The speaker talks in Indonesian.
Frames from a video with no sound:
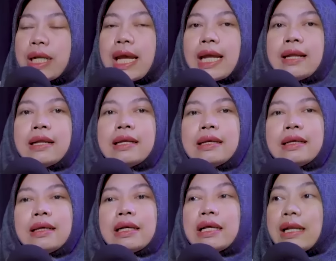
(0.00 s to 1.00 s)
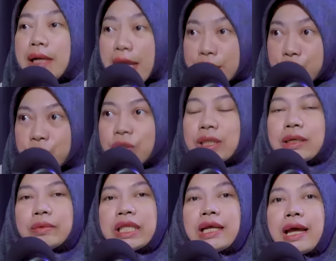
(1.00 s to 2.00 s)
nah lanjut
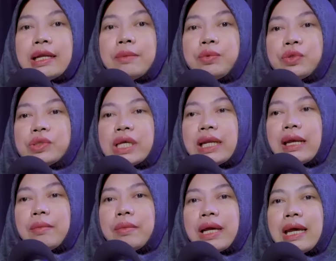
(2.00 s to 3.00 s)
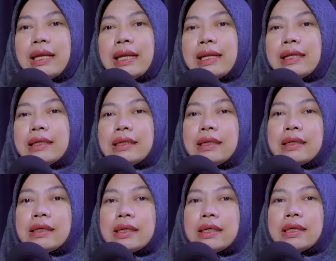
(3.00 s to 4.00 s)
ketika ada putusan MK dan
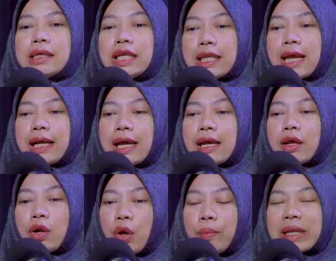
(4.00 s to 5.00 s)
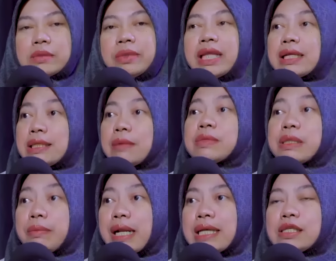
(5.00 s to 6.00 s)
uh, kita agak lompat sebentar jam 11 hmm,
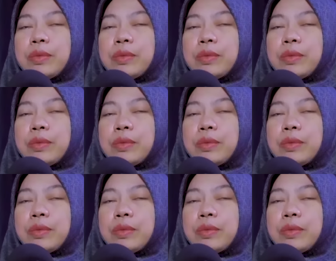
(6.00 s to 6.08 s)
hmm.